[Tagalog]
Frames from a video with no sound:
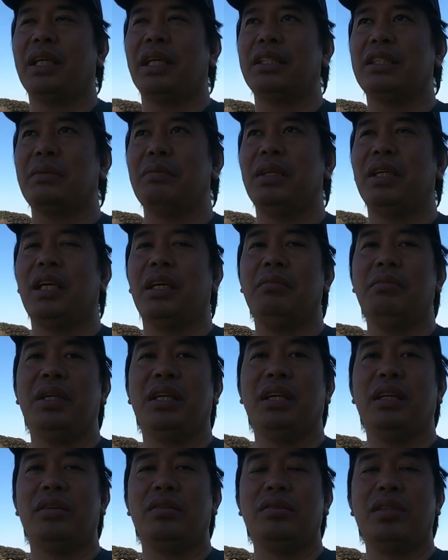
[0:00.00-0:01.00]
kasi may
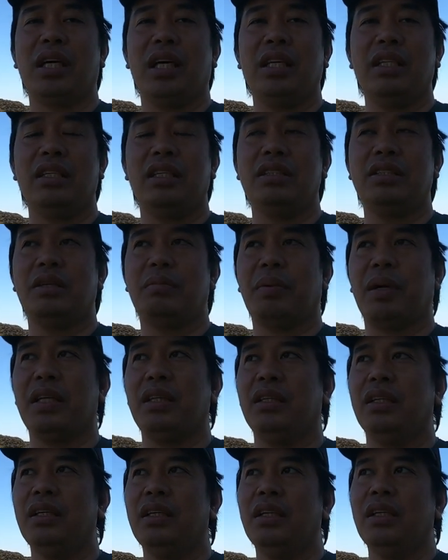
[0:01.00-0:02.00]
kaibigan akong galing ng
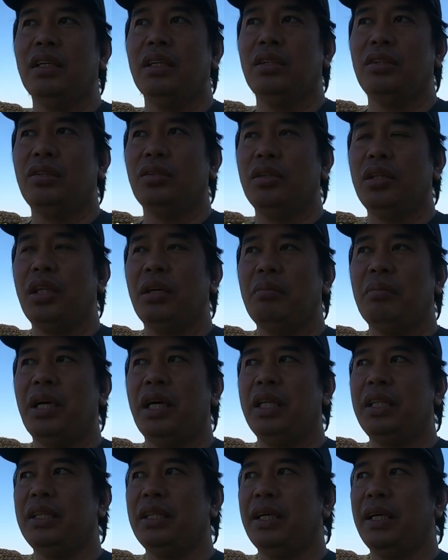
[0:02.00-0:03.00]
Japan doon
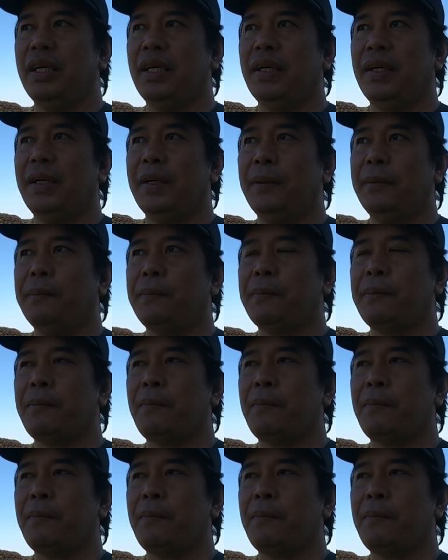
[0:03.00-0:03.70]
naman uh,